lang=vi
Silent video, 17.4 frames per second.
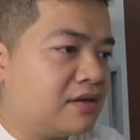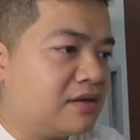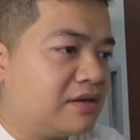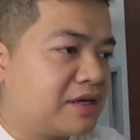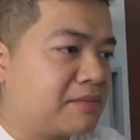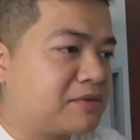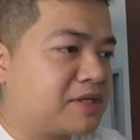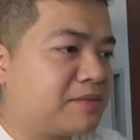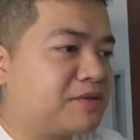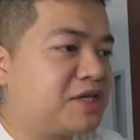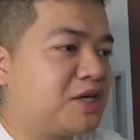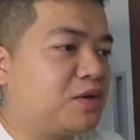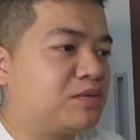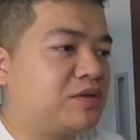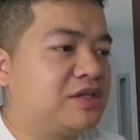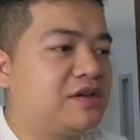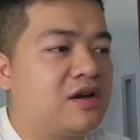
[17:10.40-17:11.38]
500
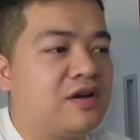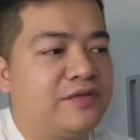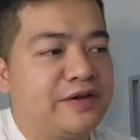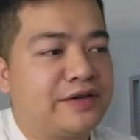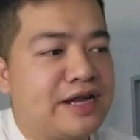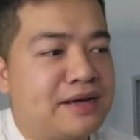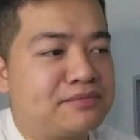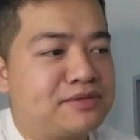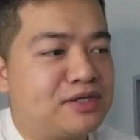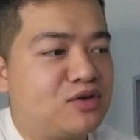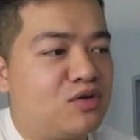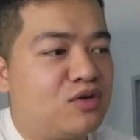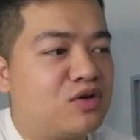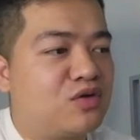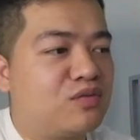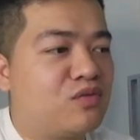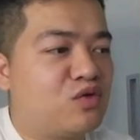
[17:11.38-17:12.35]
triệu thì ở Việt Nam sẽ
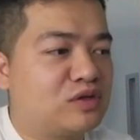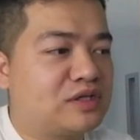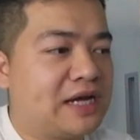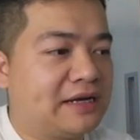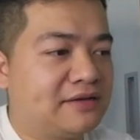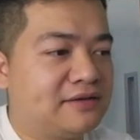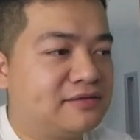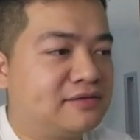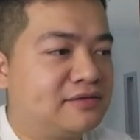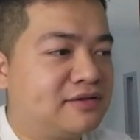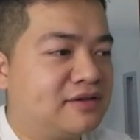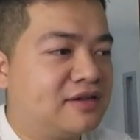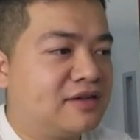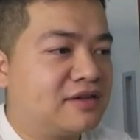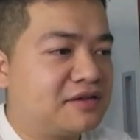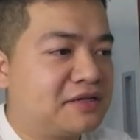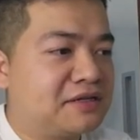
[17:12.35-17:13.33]
có cơ bộ trả hơn.
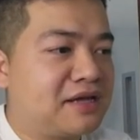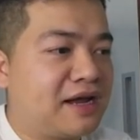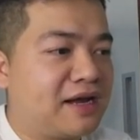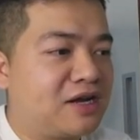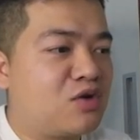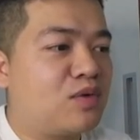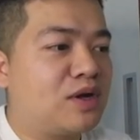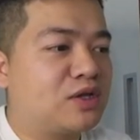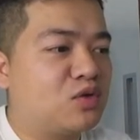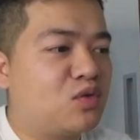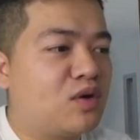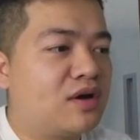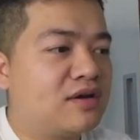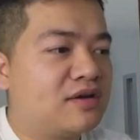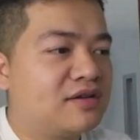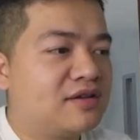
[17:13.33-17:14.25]
Đi Thái không ăn thua.